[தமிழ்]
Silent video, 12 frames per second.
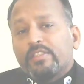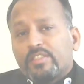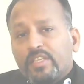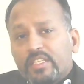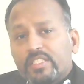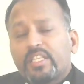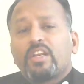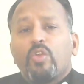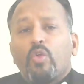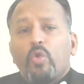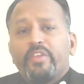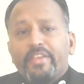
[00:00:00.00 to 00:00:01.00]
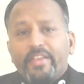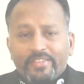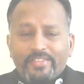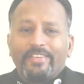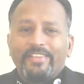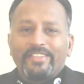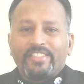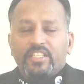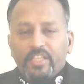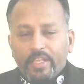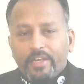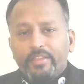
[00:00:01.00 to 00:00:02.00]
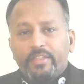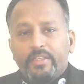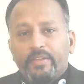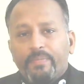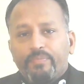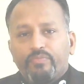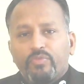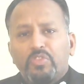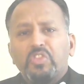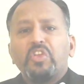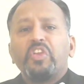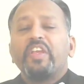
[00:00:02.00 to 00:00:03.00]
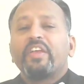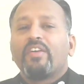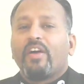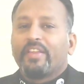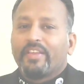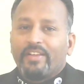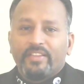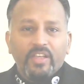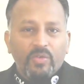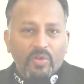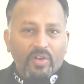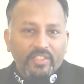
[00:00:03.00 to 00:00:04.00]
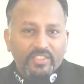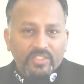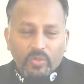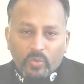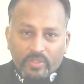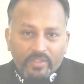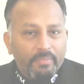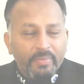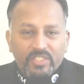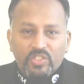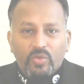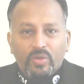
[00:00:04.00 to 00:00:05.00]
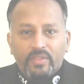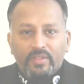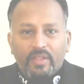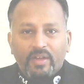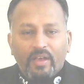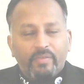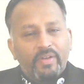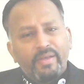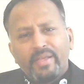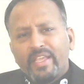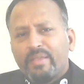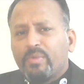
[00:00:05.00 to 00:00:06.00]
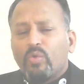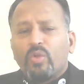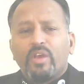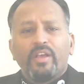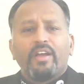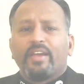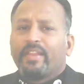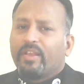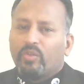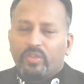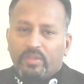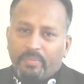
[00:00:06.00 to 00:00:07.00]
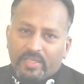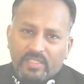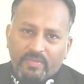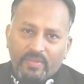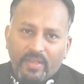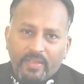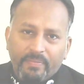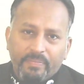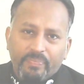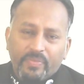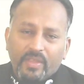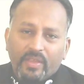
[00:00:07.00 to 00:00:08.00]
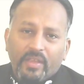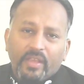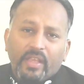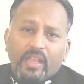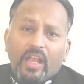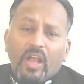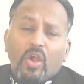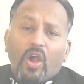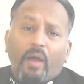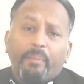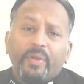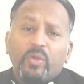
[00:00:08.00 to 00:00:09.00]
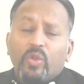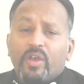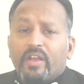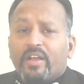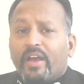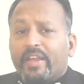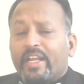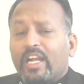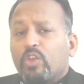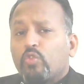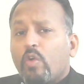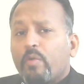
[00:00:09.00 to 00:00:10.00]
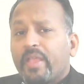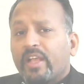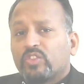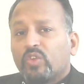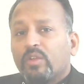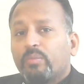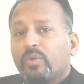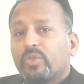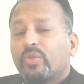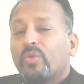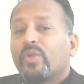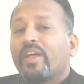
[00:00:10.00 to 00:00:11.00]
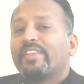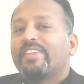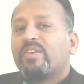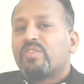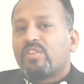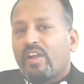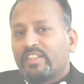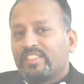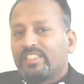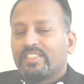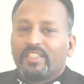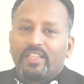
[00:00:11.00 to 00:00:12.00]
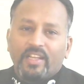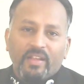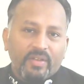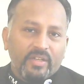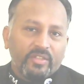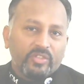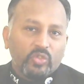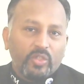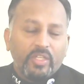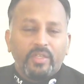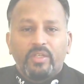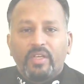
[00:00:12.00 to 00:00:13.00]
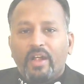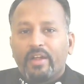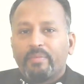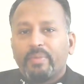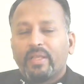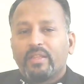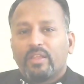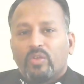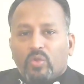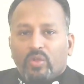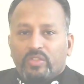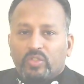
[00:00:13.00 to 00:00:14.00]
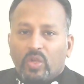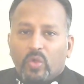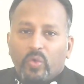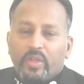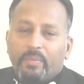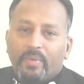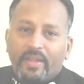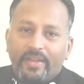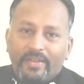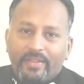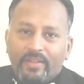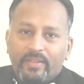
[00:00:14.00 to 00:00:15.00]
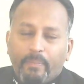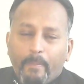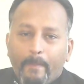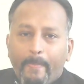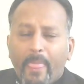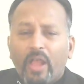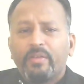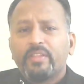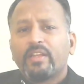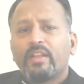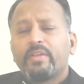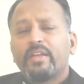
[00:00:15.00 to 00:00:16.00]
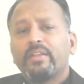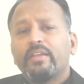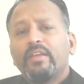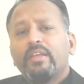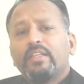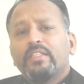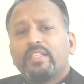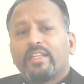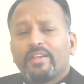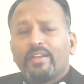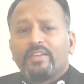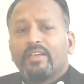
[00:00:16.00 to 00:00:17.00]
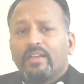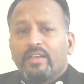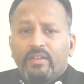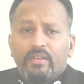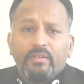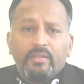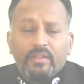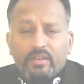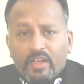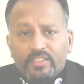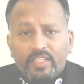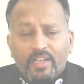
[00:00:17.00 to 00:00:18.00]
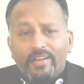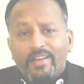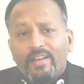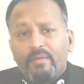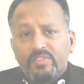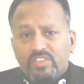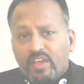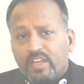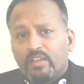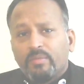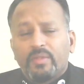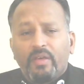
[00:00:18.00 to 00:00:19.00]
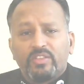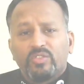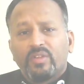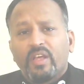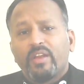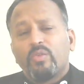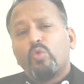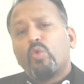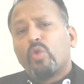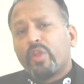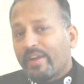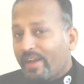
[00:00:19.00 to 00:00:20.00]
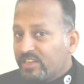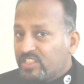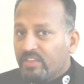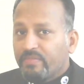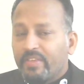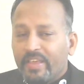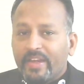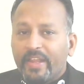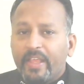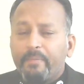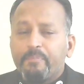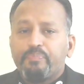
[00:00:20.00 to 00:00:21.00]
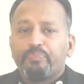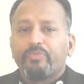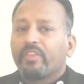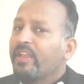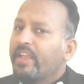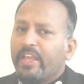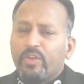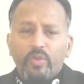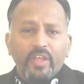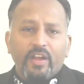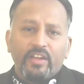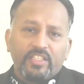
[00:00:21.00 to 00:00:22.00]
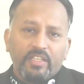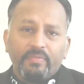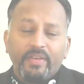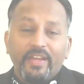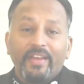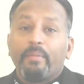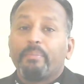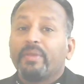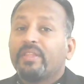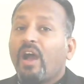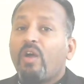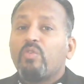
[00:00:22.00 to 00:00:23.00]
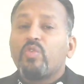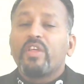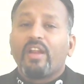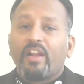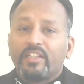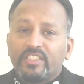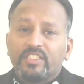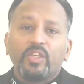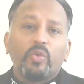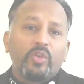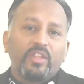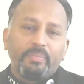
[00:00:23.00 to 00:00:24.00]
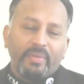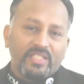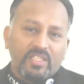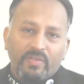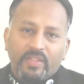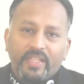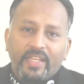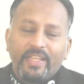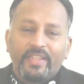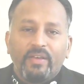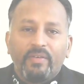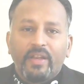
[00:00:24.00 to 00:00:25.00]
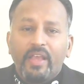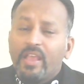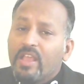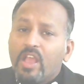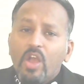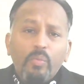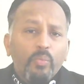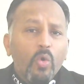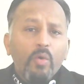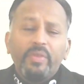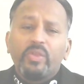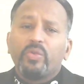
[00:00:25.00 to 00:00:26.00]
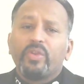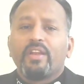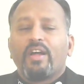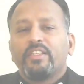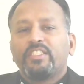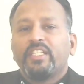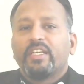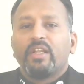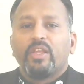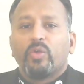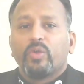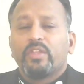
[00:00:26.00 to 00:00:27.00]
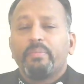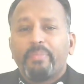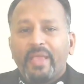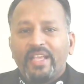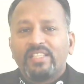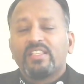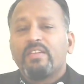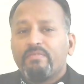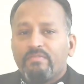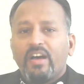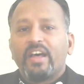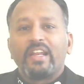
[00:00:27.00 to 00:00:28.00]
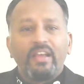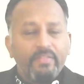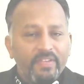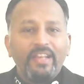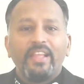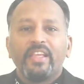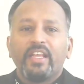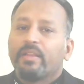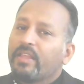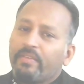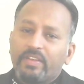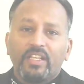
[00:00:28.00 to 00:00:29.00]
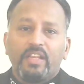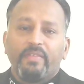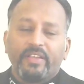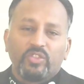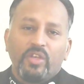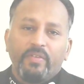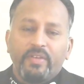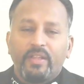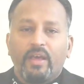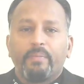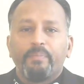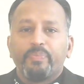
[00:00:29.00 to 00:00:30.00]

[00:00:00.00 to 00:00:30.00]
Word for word: சீசர்களோடு இயேசு கிறிஸ்து இருந்து நிறைய காரியங்களை தேவன ராஜ்யத்தை குறித்து தான் பேசிக்கொண்டிருந்தார் அவர் எங்கேயுமே உலக காரியங்கள் குறித்து பேசவில்லை அப்படி உலக காரியங்களை ஓமையாக சொல்லும்போது கூட தேவன் ராட்சியத்தை தான் அவர் சுட்டி காண்பிக்கிறதை சொல்லக்கூடிய மாதிரி இருக்குது ஆகவே தான் அவர் ஜனங்களுக்கு ராஜாக்கள் எல்லாம் விசாரிக்கும் போது அவர் சொன்னார் உங்களுடைய ராட்சியம் வேறே என்னுடைய ராட்சியம் வேறு நான் பிதாவுடைய ராட்சியத்தை குறித்து பேச வந்தேனே தவிர பூமிக்குரிய ராட்சியங்களை குறித்து பேச வரவில்லை என்றதை அவர் தெளிவாக சொல்லிவிட்டார்